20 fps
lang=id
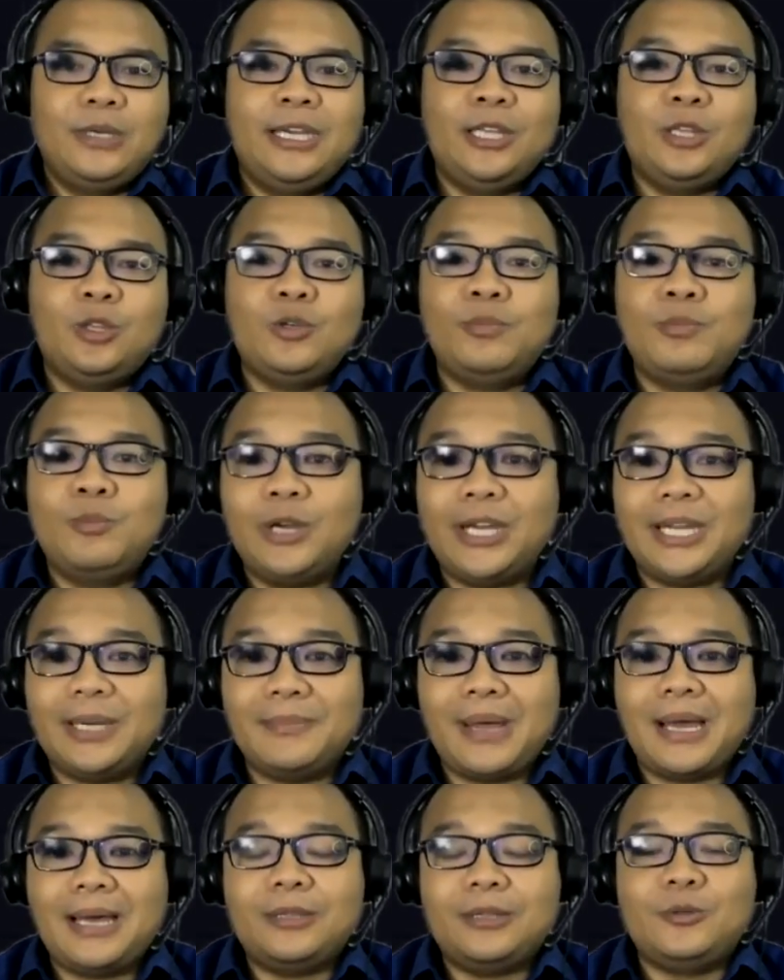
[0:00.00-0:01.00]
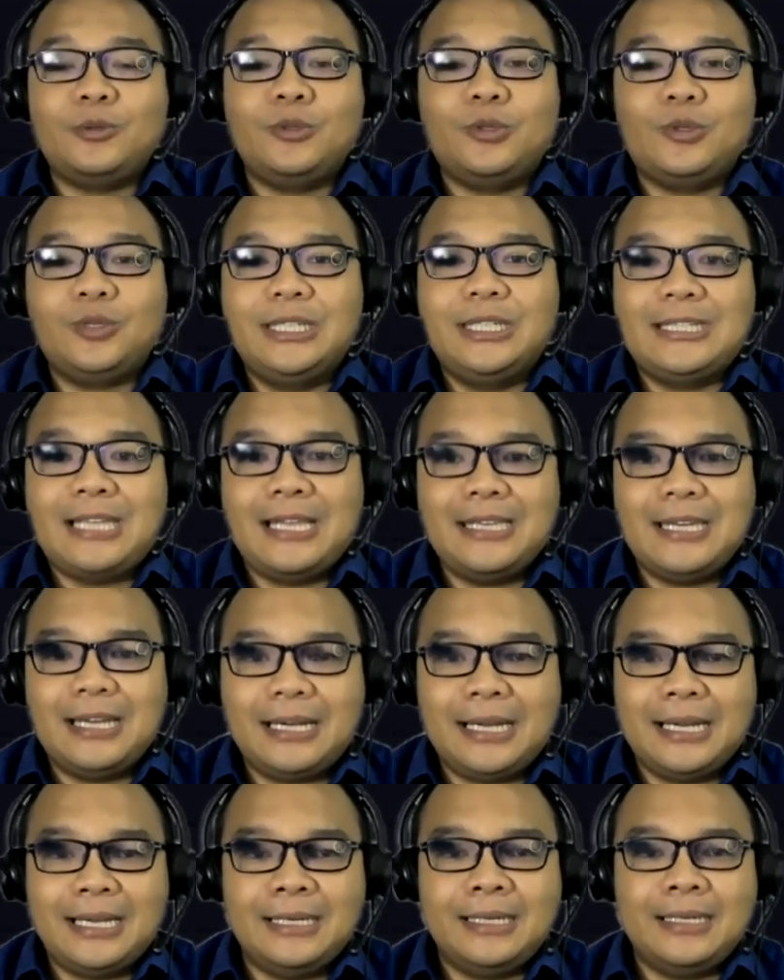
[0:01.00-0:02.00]
Itu mungkin banget untuk
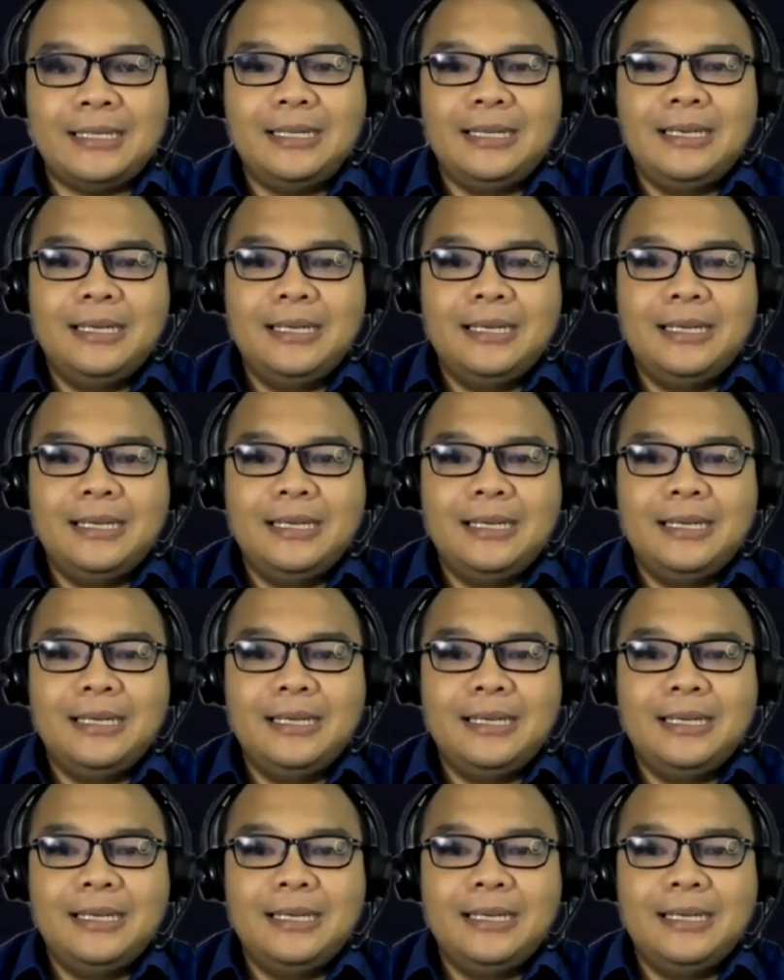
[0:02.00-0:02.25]
ditanyakan.